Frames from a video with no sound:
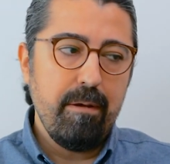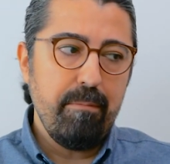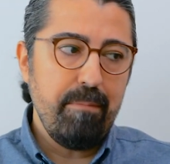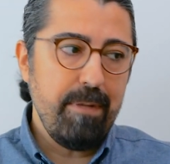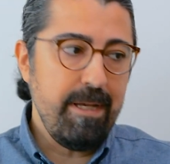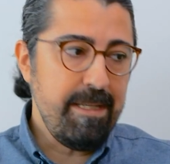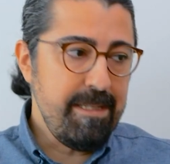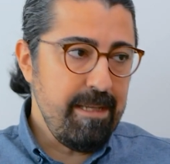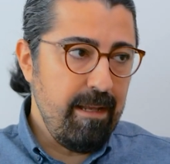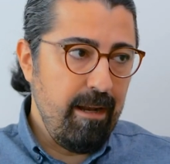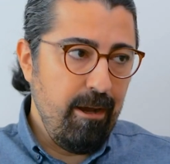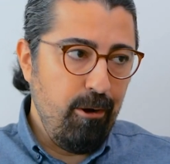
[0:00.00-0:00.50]

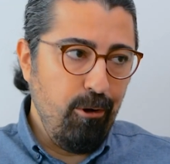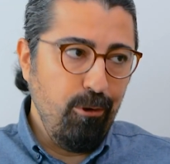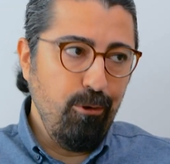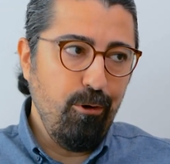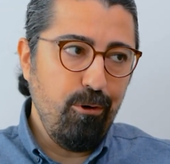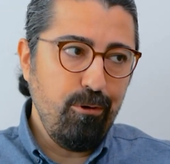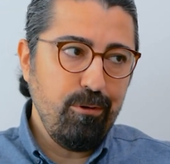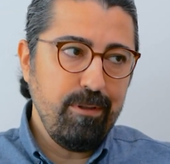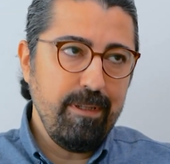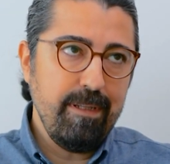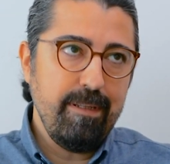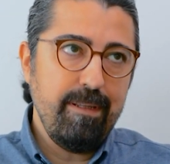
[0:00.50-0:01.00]
Mesela o
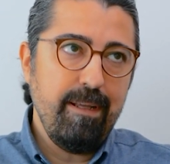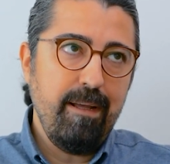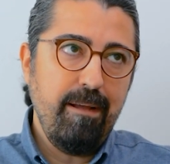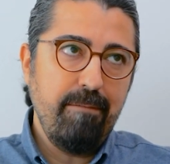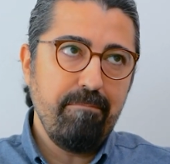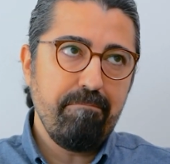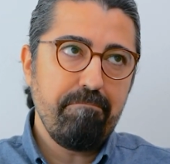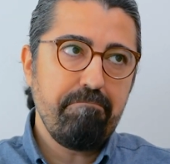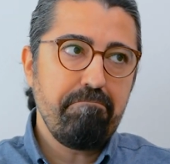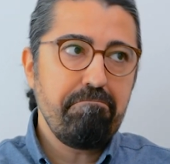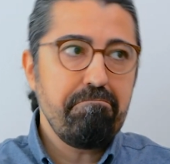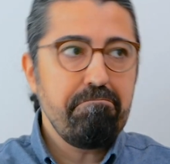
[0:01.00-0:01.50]
noktada
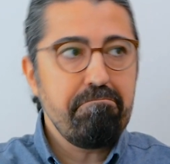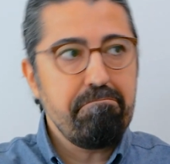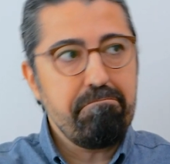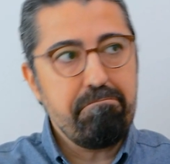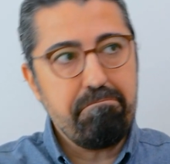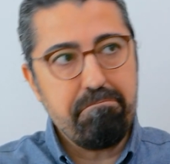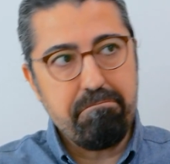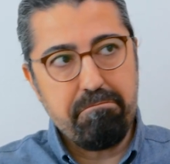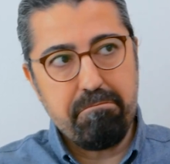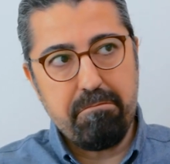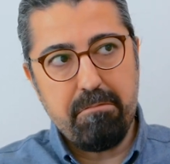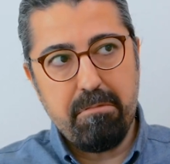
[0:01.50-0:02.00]

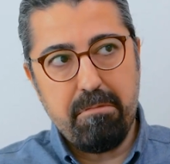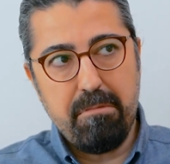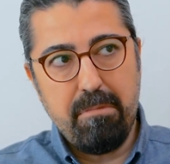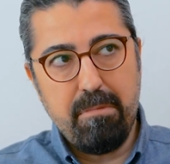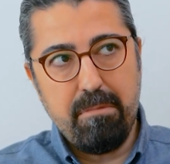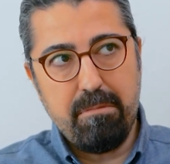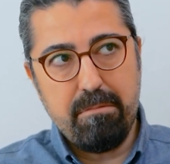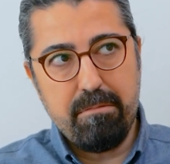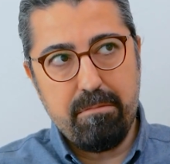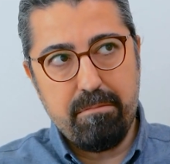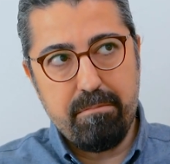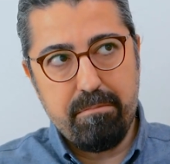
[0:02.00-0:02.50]

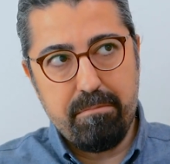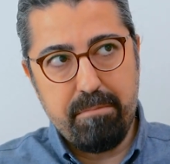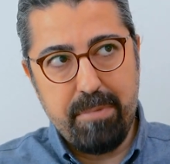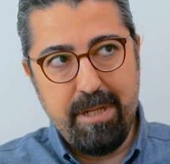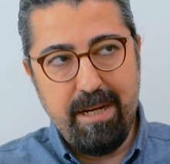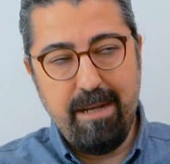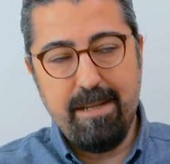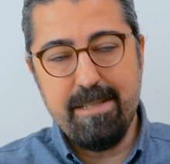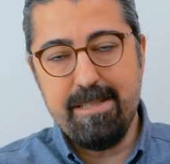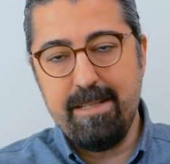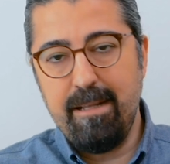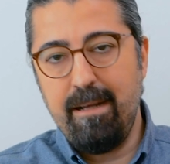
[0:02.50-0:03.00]

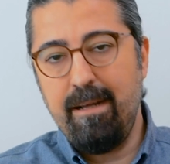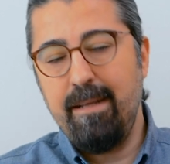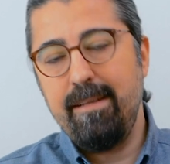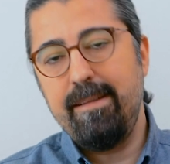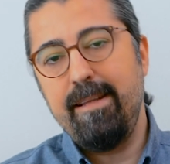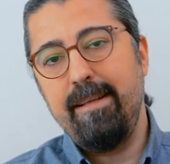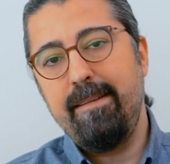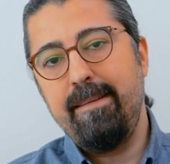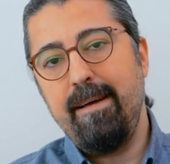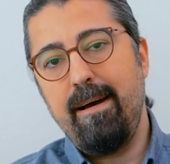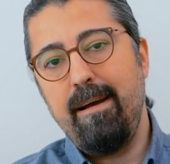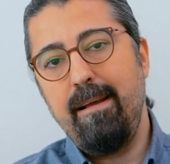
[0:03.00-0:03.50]
biraz daha
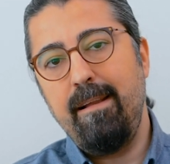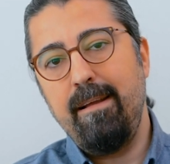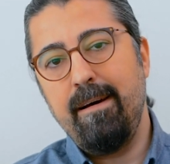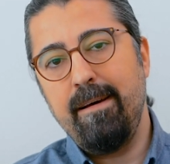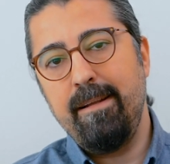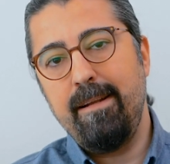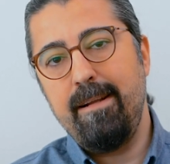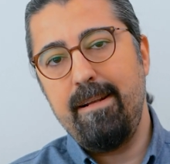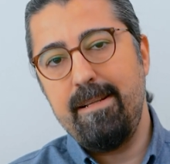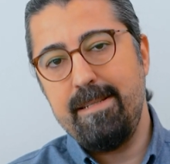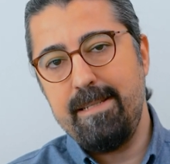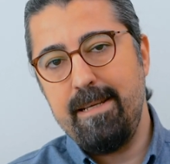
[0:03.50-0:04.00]
detaylı
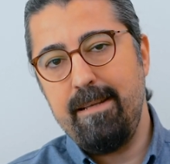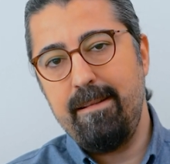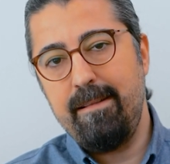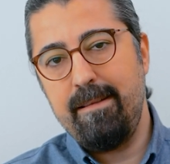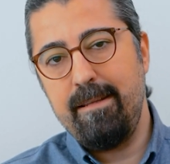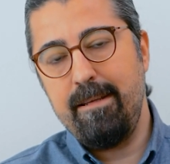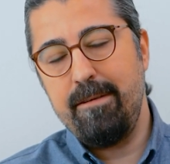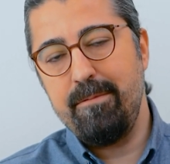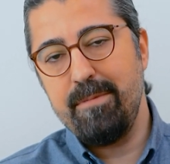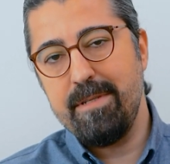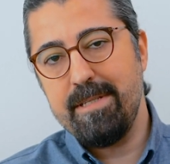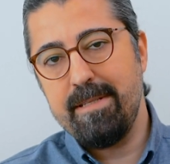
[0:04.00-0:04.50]
analiz
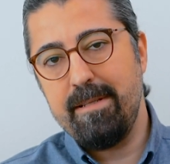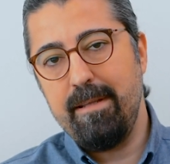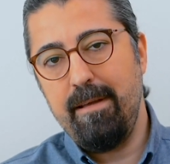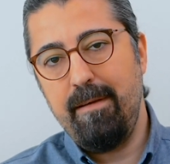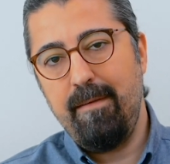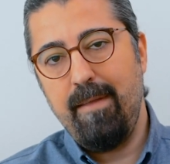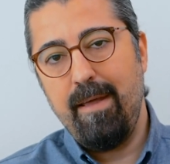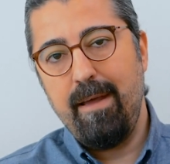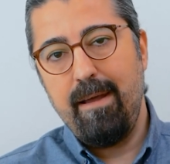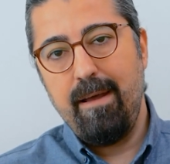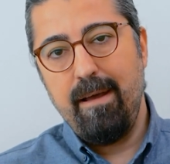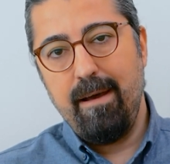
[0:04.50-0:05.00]

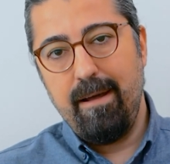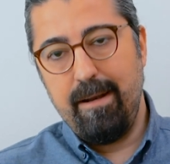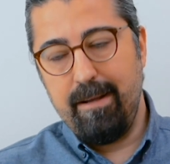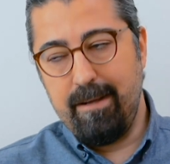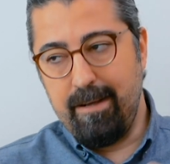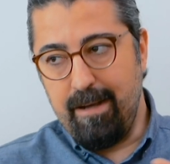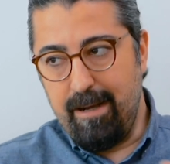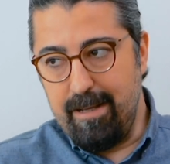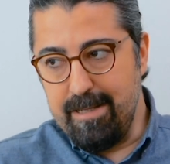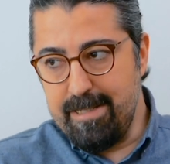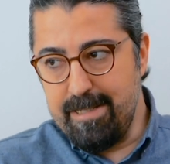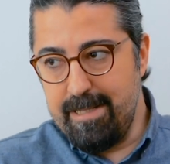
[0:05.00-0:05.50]
ettiğimizde hani
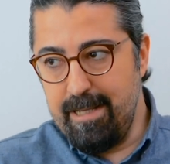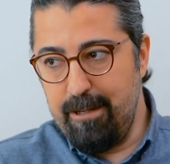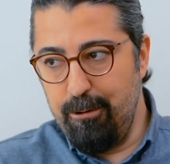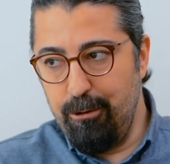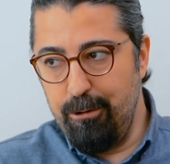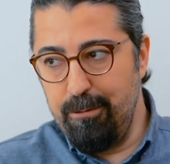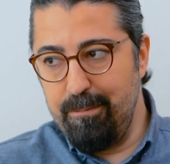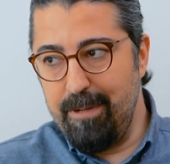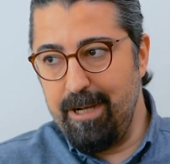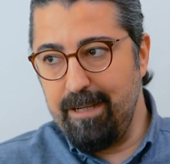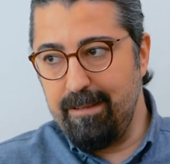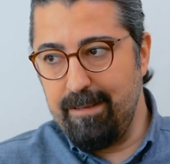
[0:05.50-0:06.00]
kanser
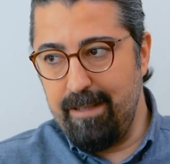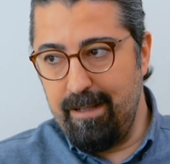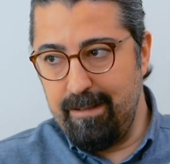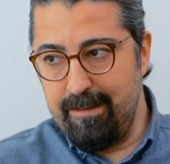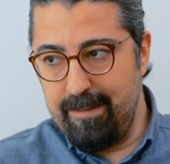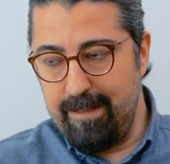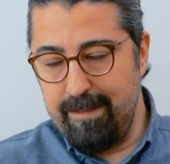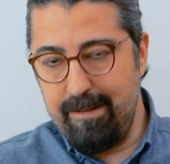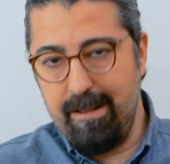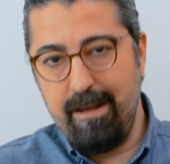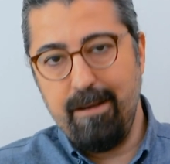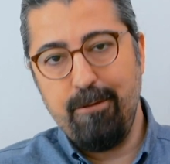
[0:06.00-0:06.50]
olmaktan
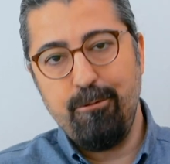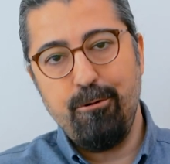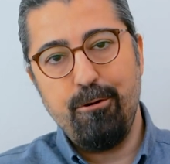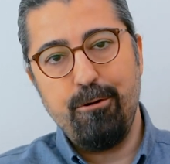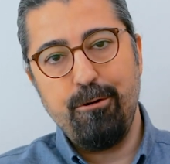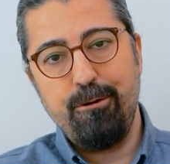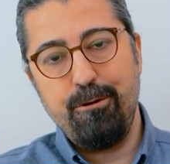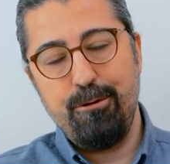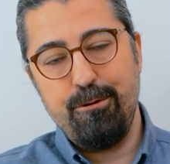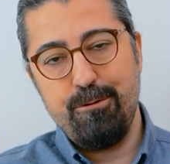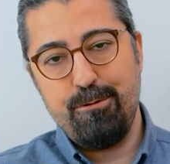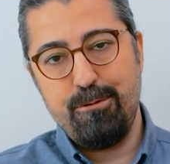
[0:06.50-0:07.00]
neden
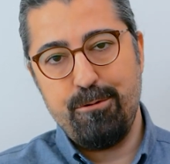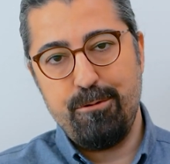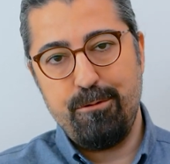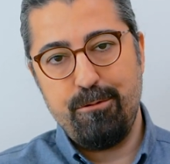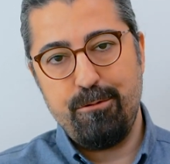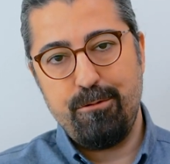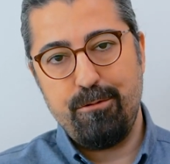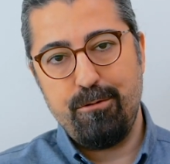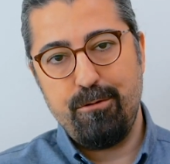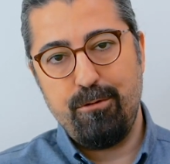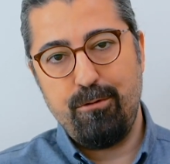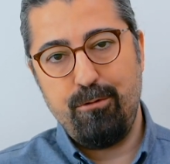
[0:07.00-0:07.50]
korkuyorsun
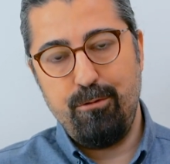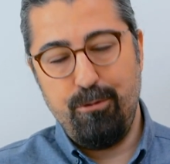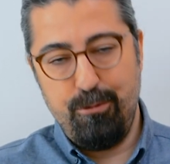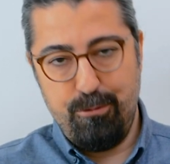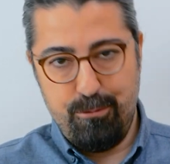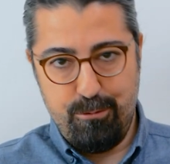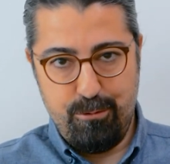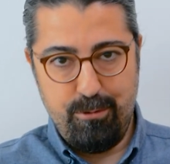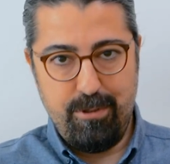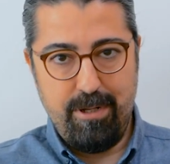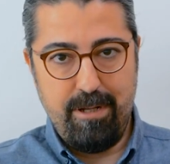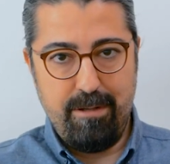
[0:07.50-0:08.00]

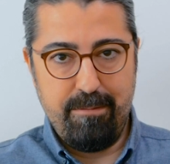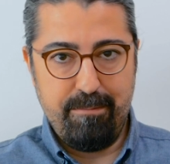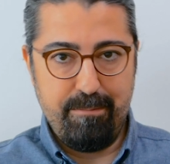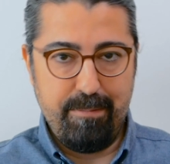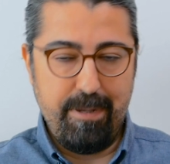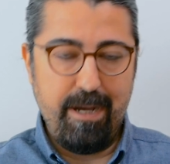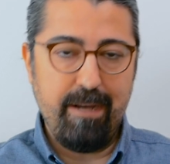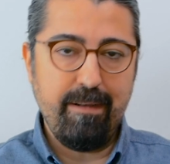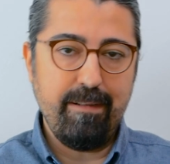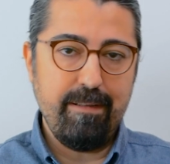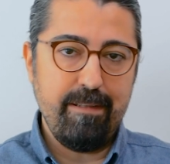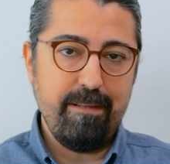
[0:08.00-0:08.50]
konusuna
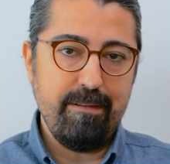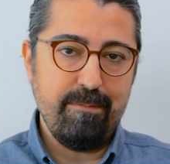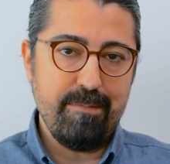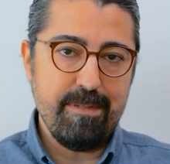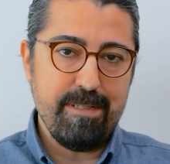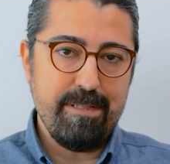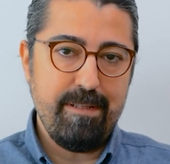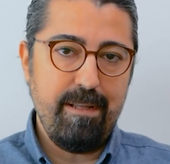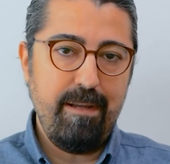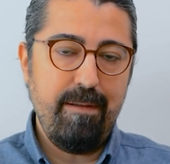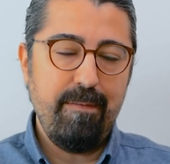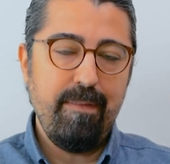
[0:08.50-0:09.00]

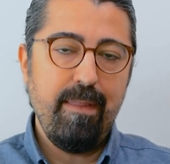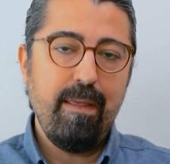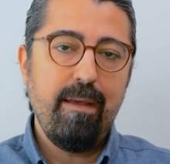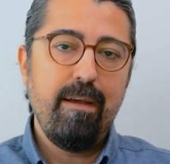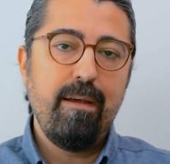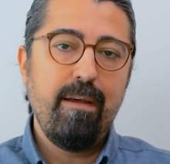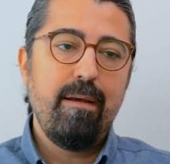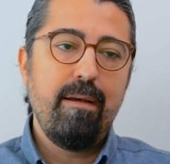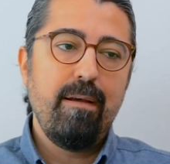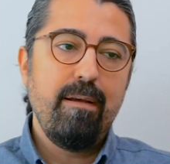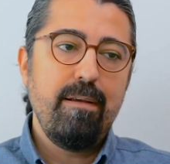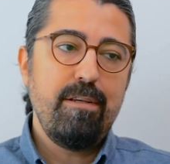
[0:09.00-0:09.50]
baktığımızda
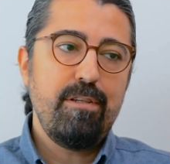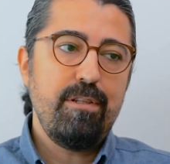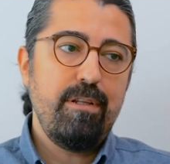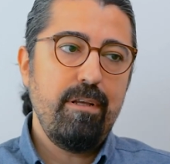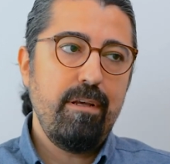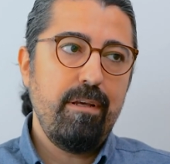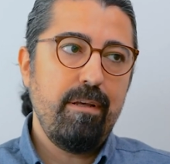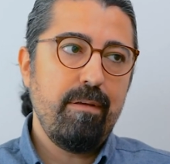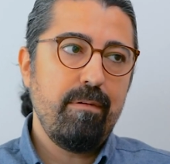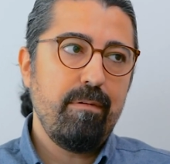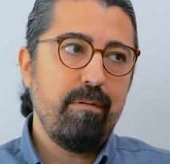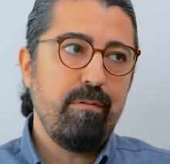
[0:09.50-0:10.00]

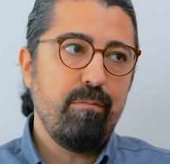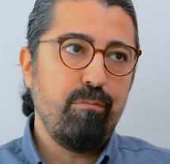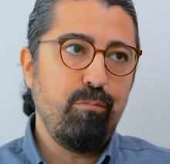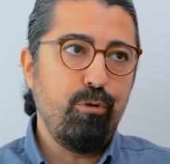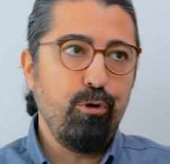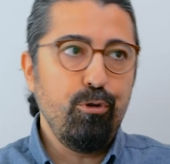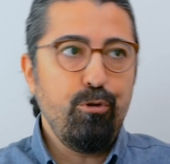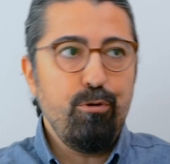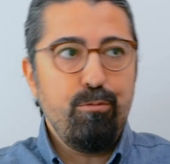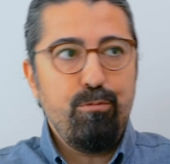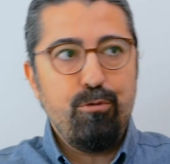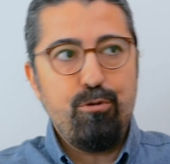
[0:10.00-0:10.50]
işte
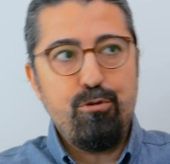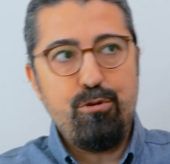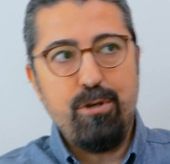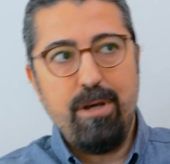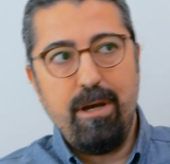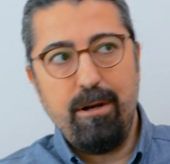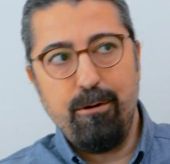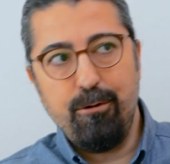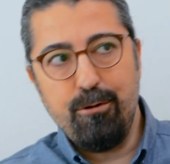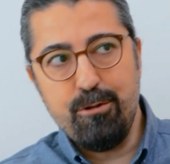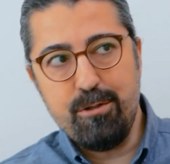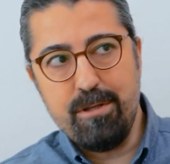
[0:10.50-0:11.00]
modum
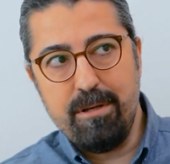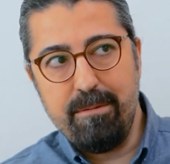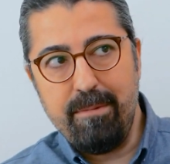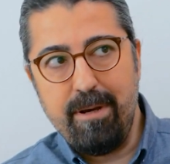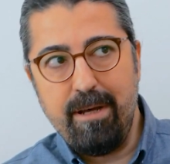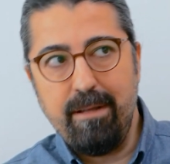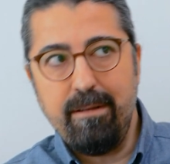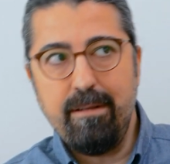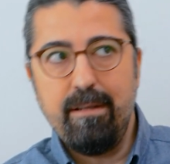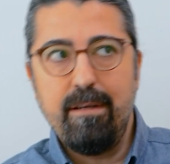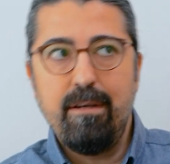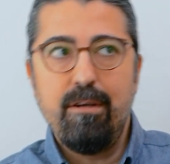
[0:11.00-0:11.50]
düşer o
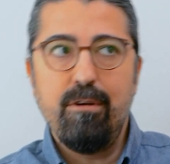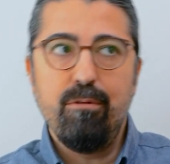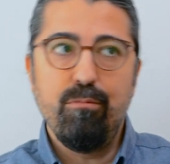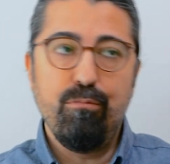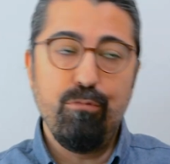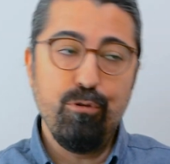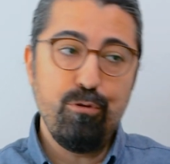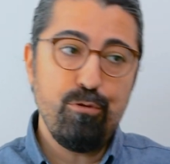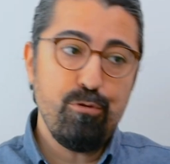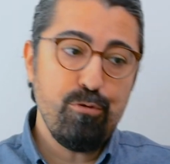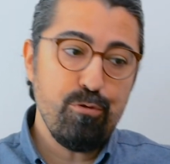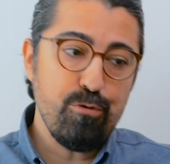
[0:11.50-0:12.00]
zaman
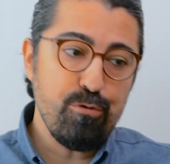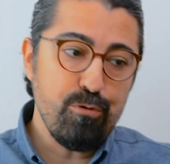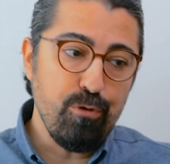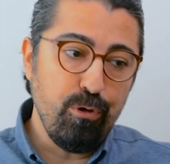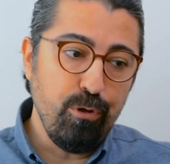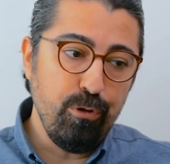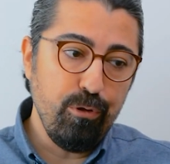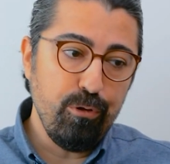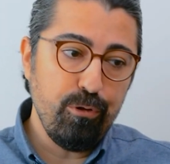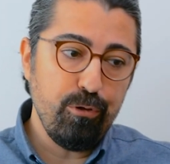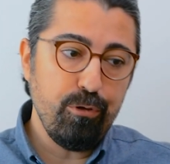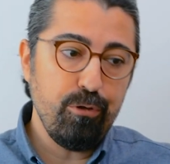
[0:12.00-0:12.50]
mutsuz
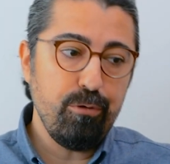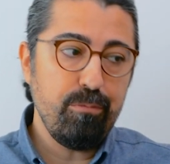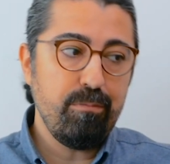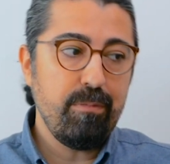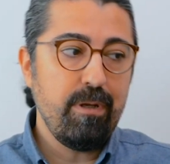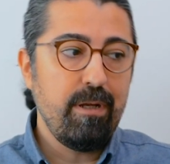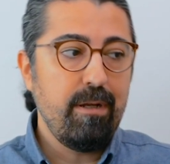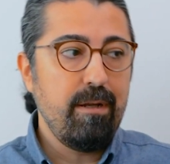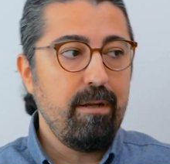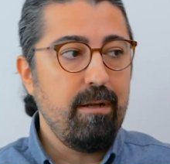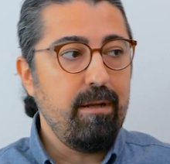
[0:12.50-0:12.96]
olurum,